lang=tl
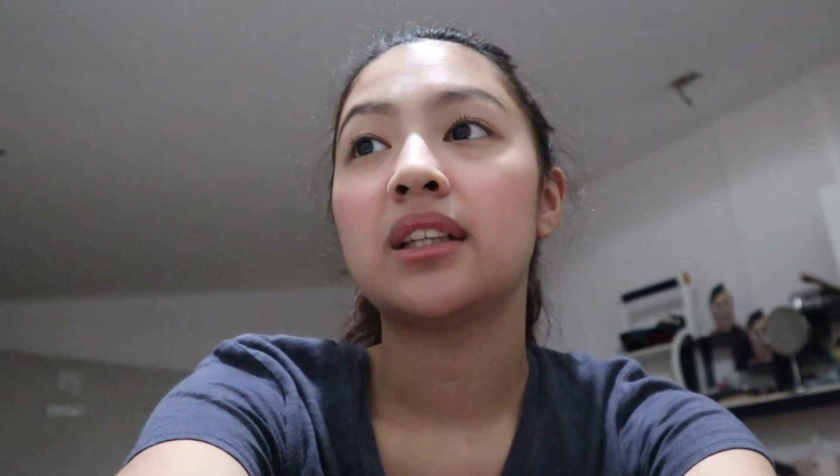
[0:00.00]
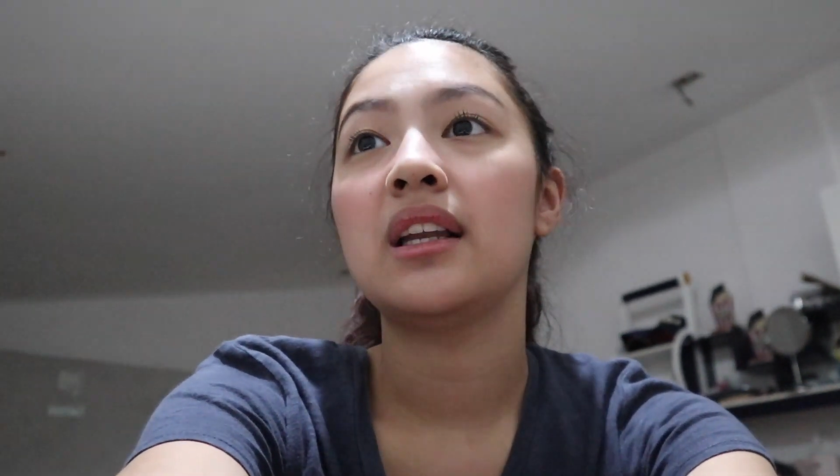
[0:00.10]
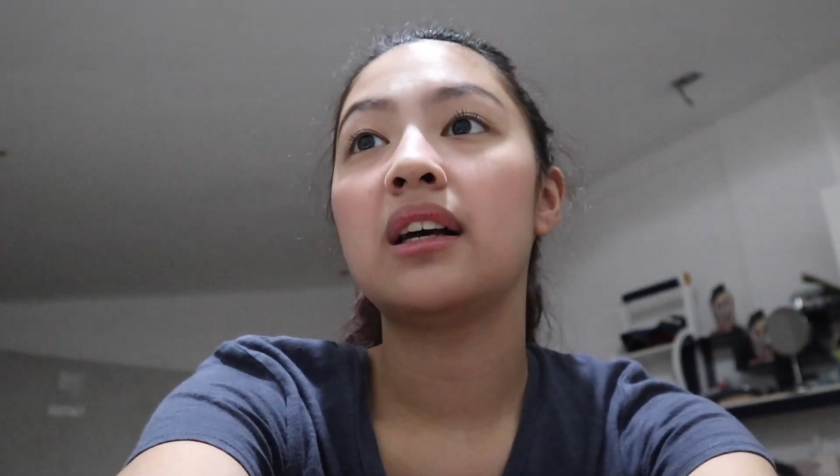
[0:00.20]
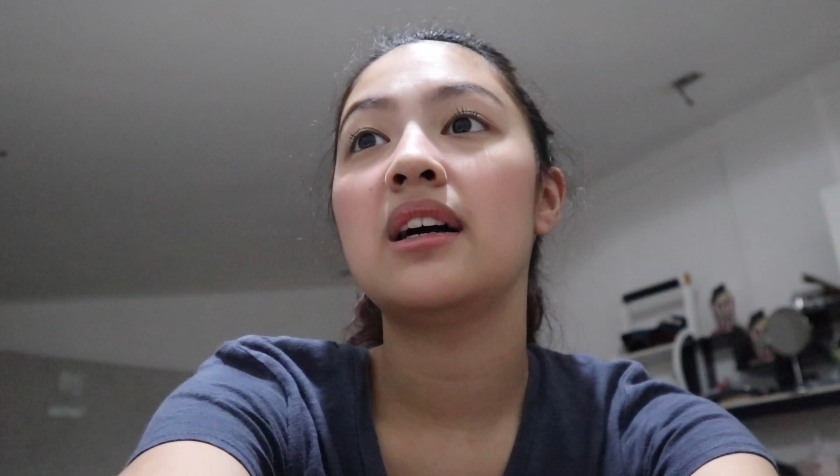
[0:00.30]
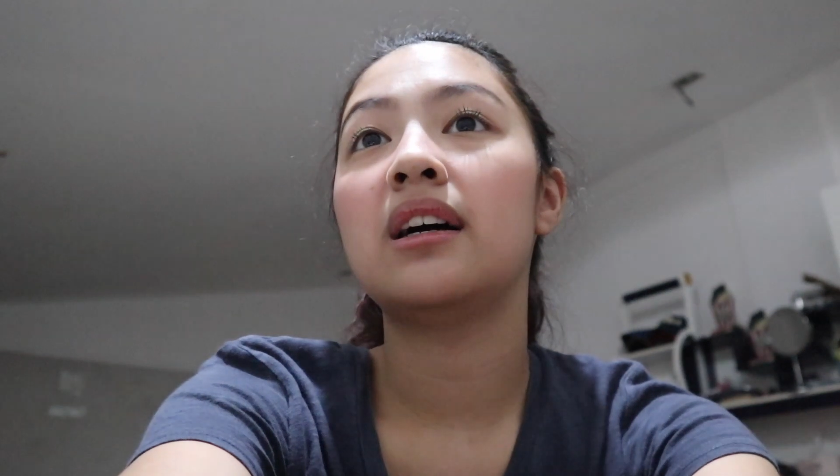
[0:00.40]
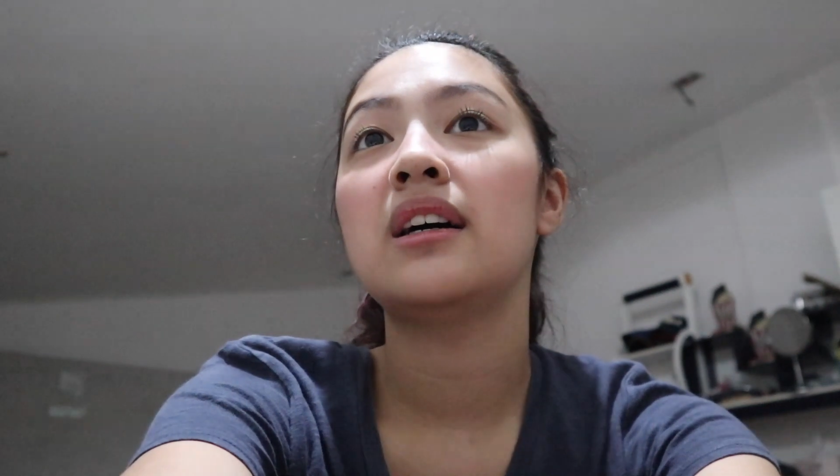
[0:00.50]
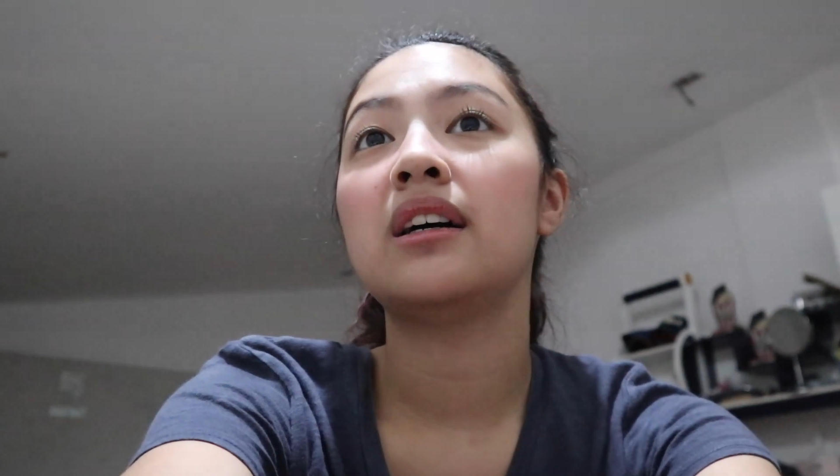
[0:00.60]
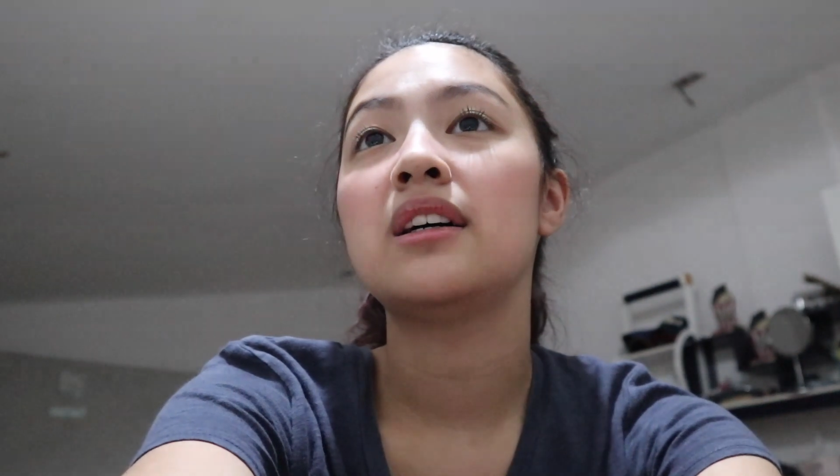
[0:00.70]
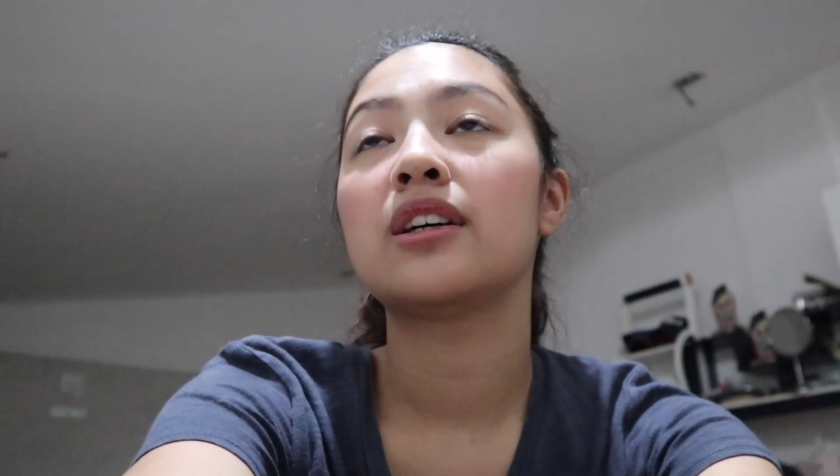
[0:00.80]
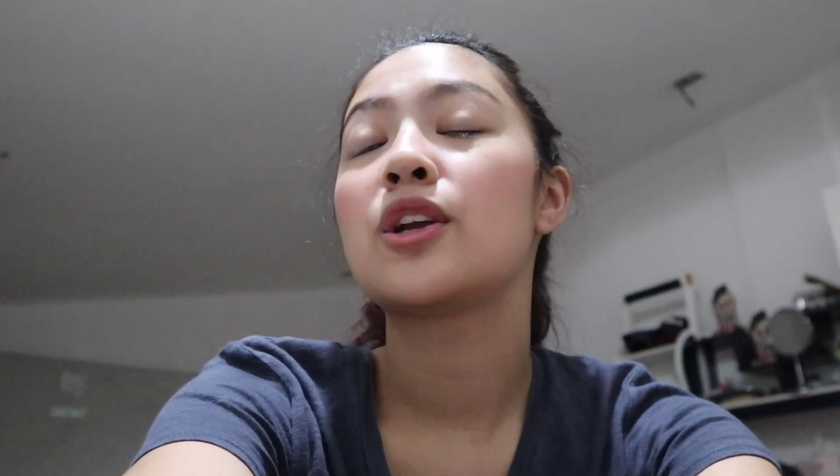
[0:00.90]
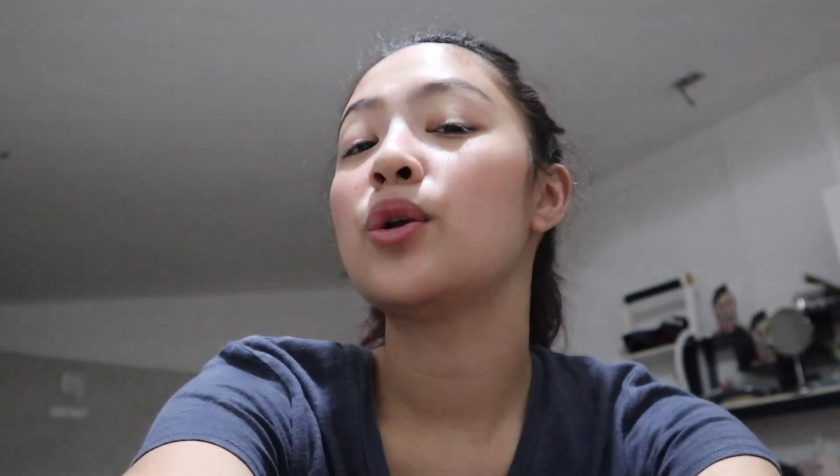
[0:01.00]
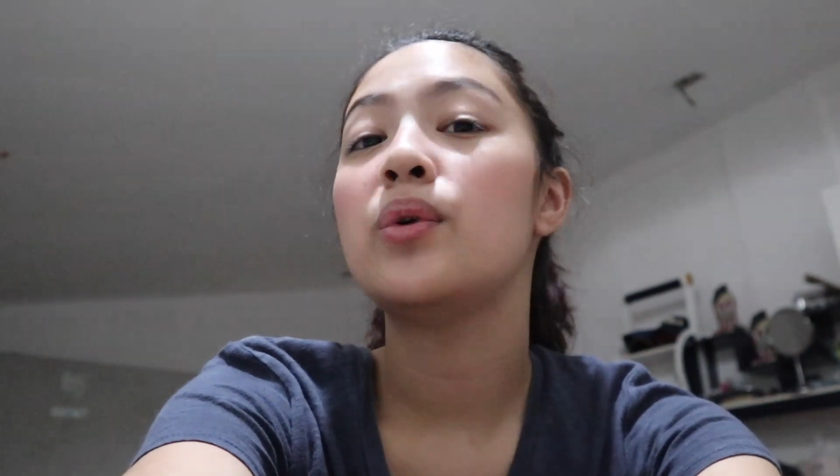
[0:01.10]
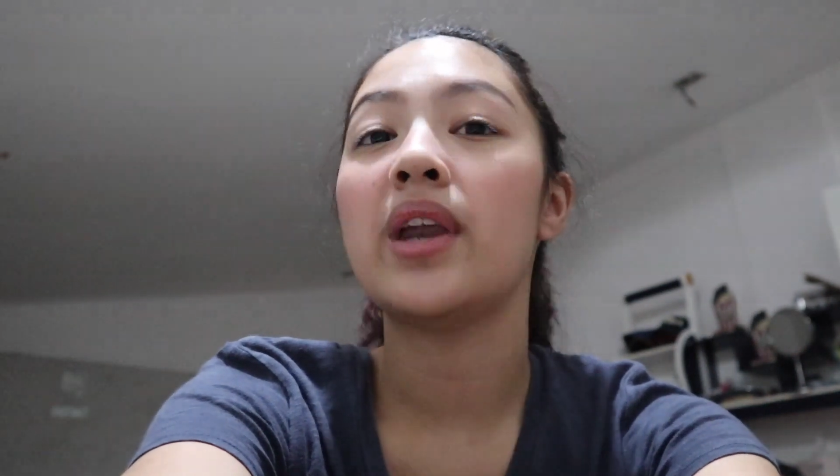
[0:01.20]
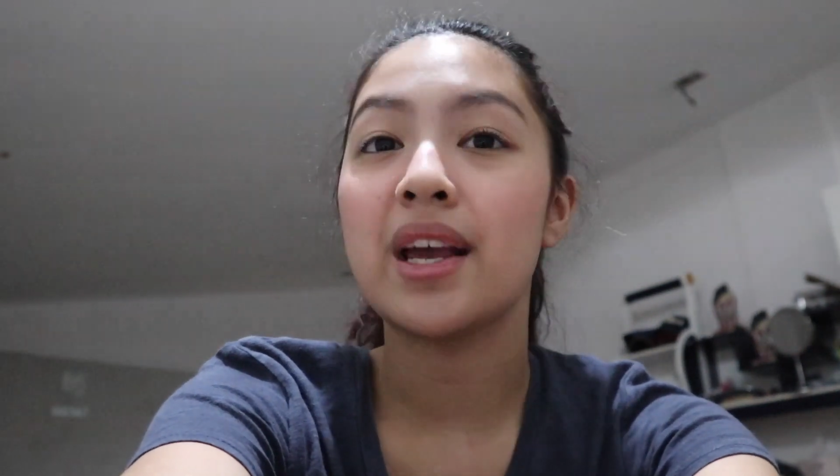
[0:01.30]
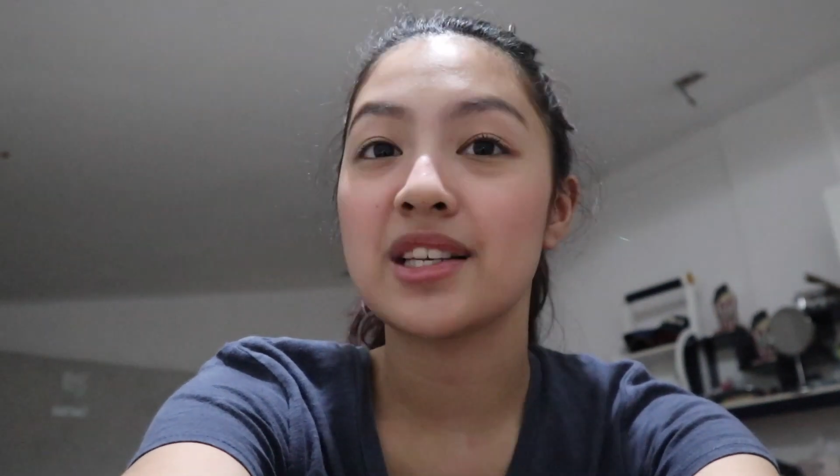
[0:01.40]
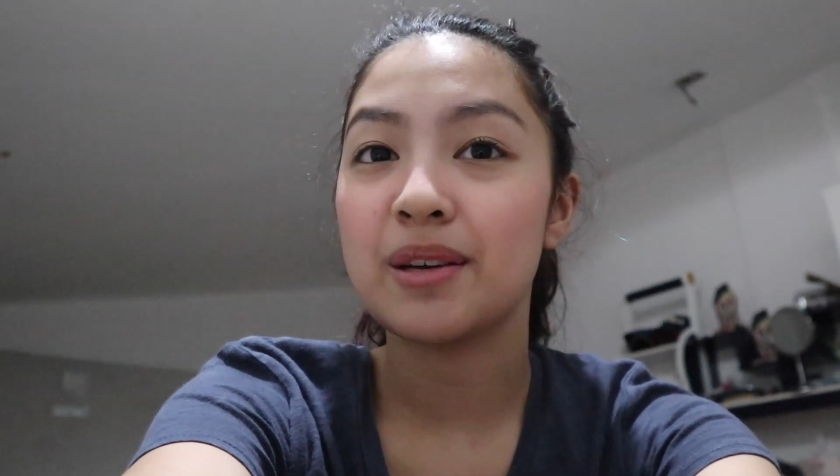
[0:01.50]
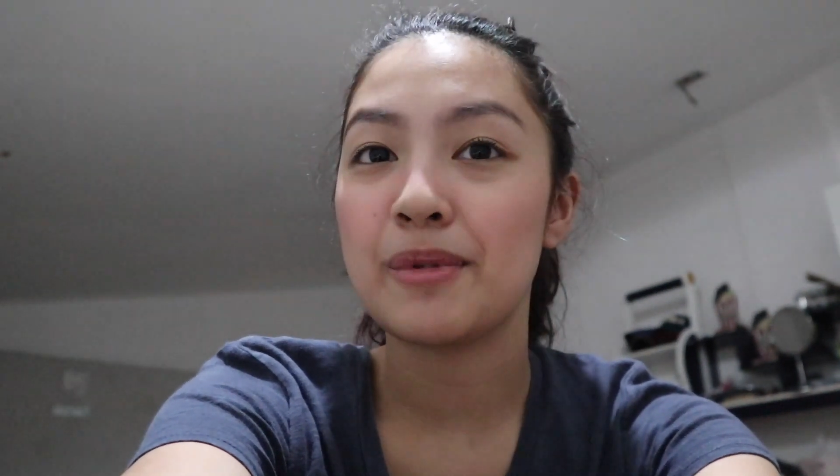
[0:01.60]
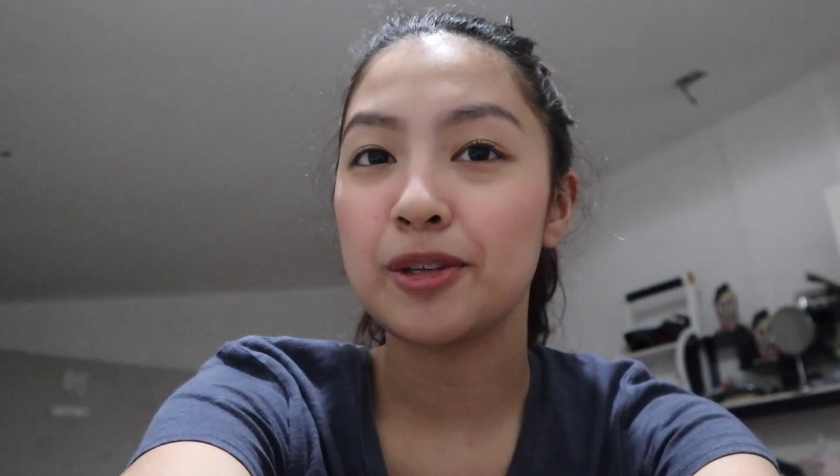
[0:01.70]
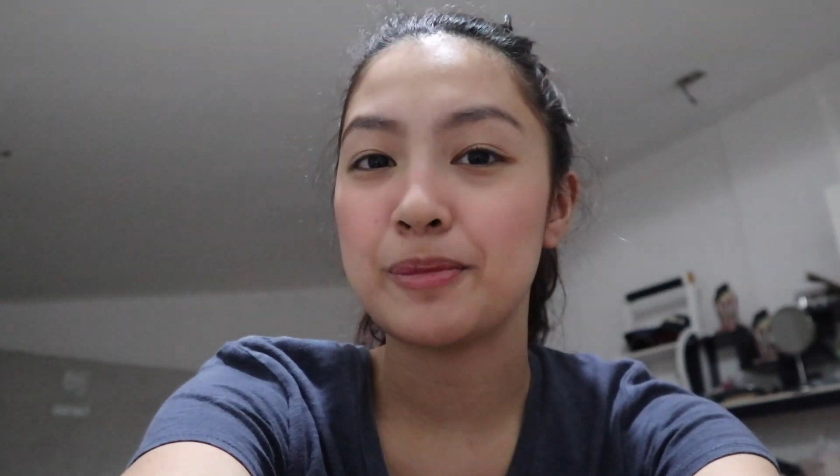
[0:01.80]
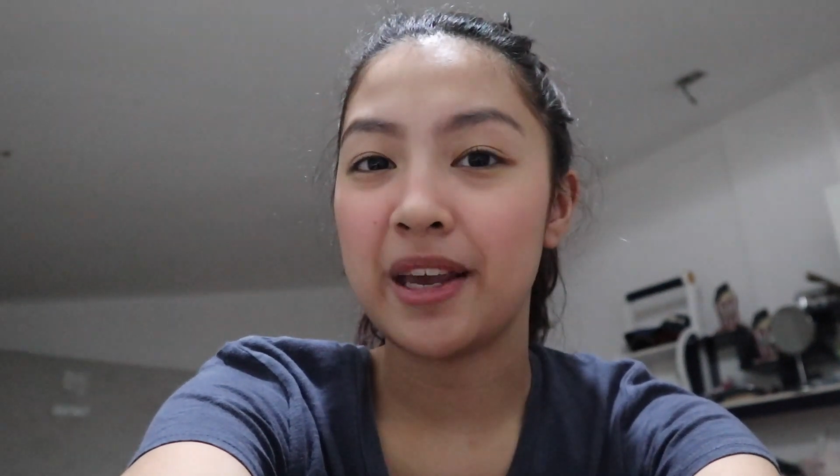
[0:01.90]
talagang clueless
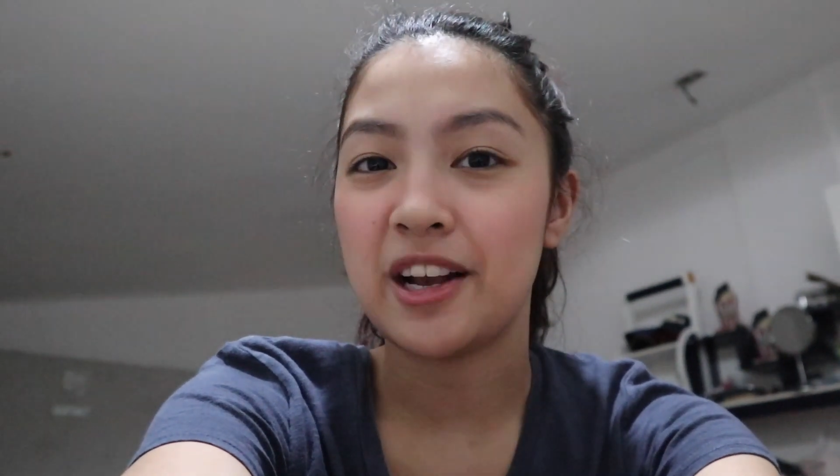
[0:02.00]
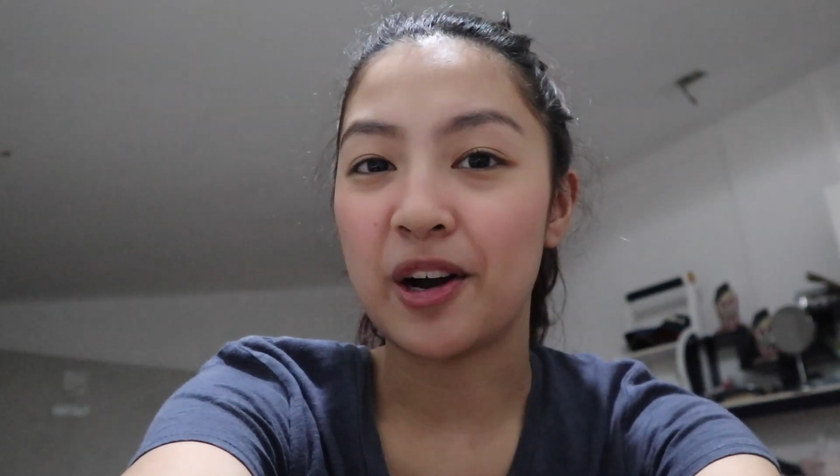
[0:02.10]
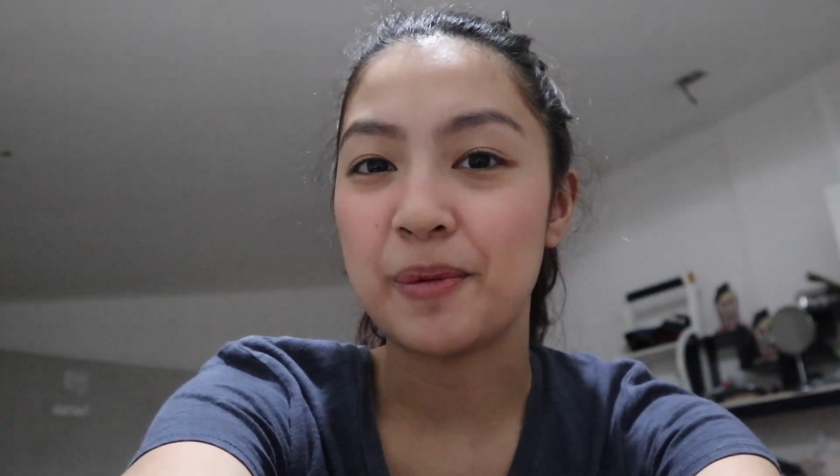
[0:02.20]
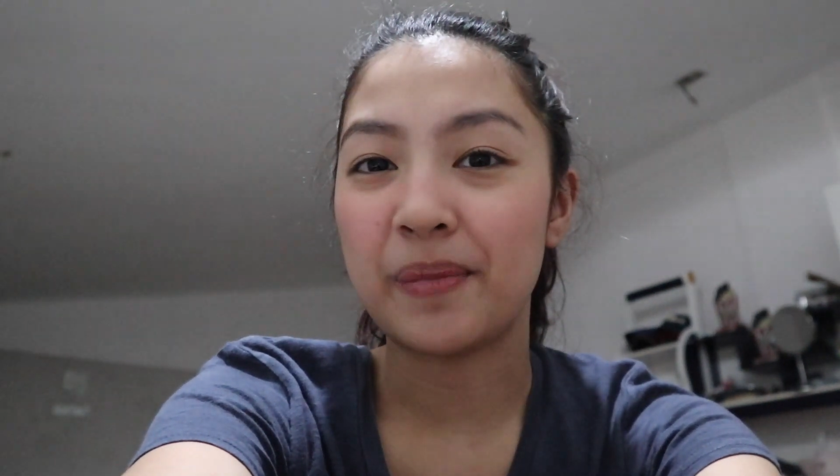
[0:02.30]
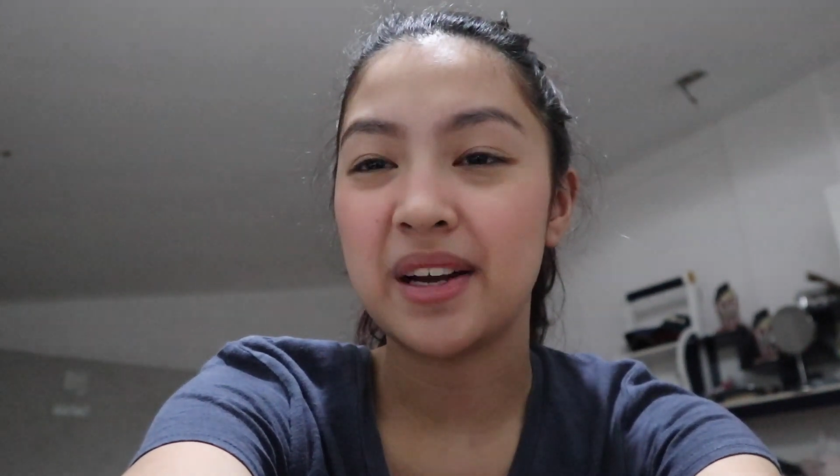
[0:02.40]
about makeup,